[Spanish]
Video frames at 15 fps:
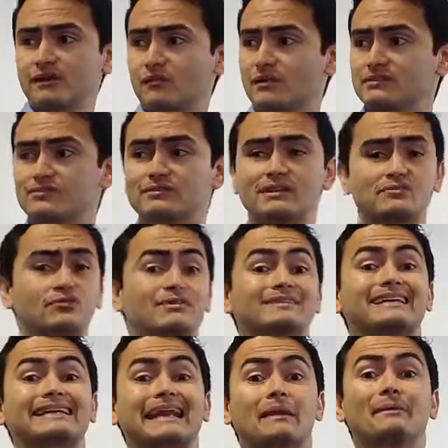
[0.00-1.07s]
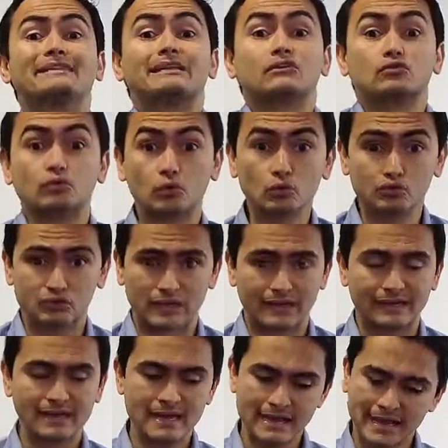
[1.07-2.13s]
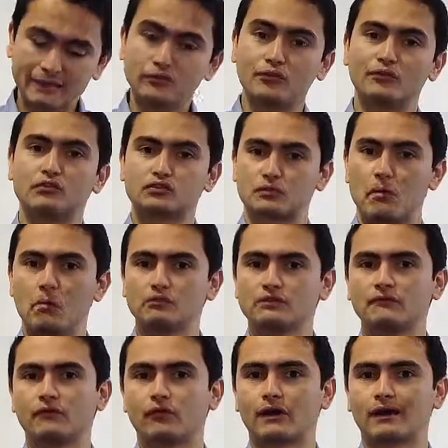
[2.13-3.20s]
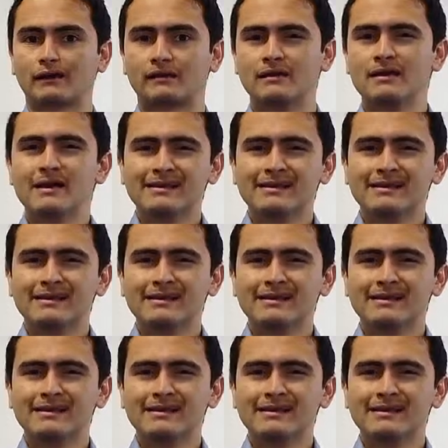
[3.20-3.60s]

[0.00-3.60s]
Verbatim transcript: cuáles son esas cosas que realmente nos gustan, en donde nos podemos enfocar.